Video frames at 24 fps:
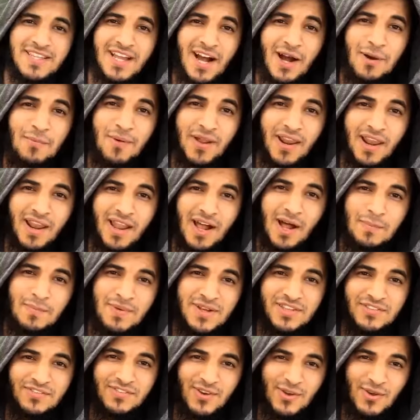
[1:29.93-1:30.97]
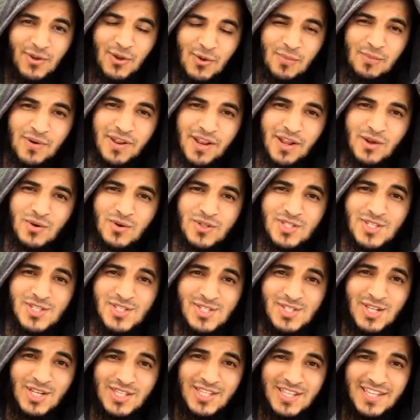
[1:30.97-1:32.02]
دام الله مد في عمرك
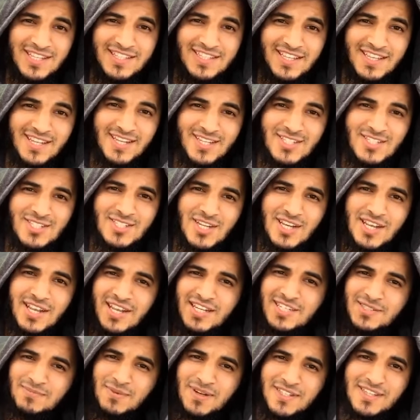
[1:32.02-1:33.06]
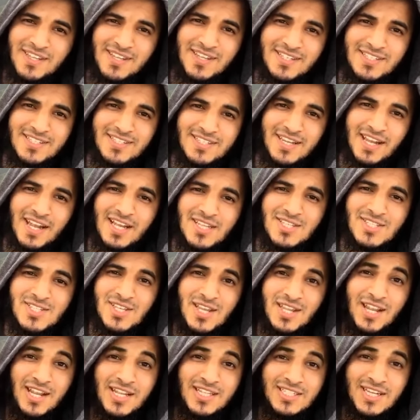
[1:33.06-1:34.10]
وتستطيع تحج ليش ما تحج
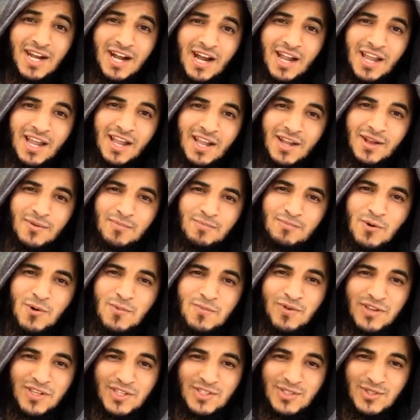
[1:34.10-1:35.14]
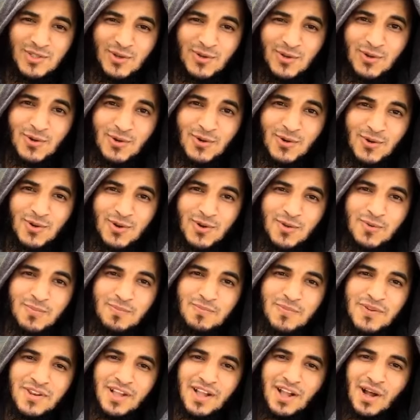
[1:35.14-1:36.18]
السنة الجاية ممكن تكون
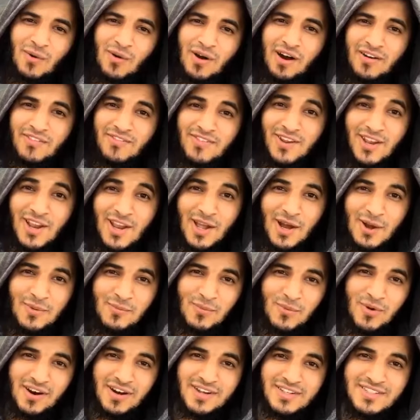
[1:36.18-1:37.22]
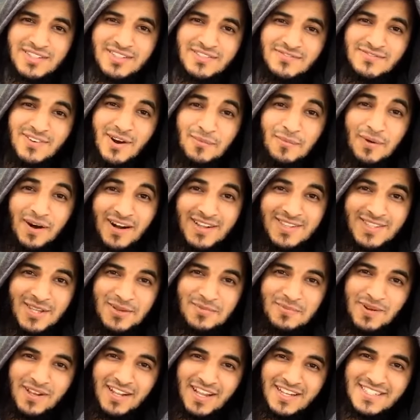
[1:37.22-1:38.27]
من قوافل الأموات
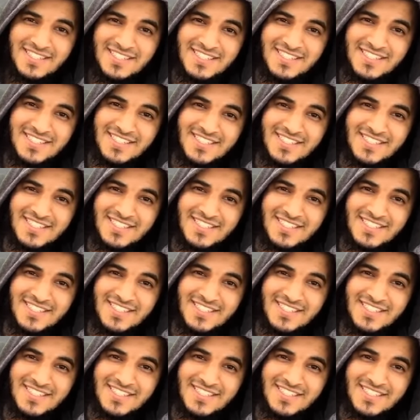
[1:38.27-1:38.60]
فبادر بالحج